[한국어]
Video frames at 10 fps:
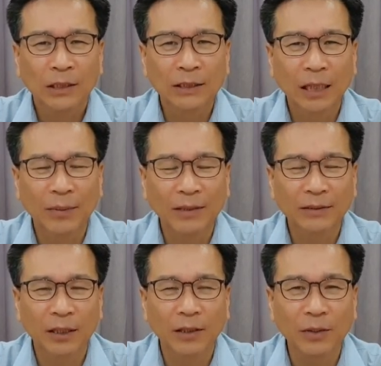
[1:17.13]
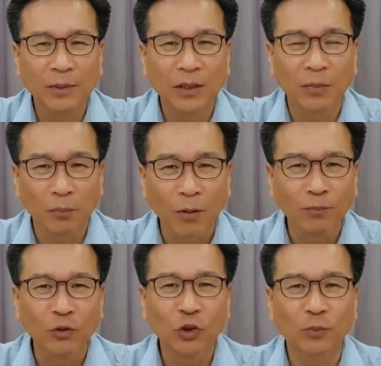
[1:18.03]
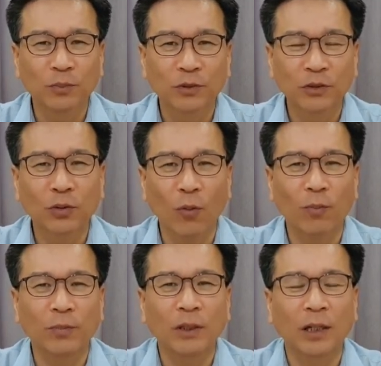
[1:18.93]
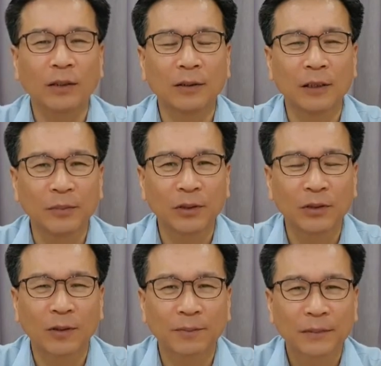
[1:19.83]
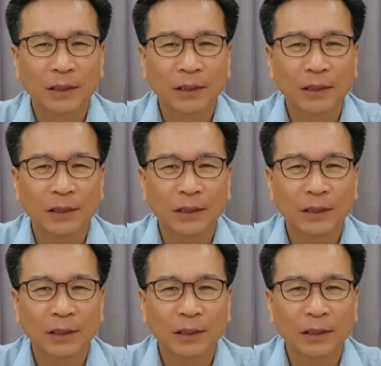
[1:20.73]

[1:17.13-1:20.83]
그 샤밧의 의미는 멈춤, 스톱이라는 의미죠.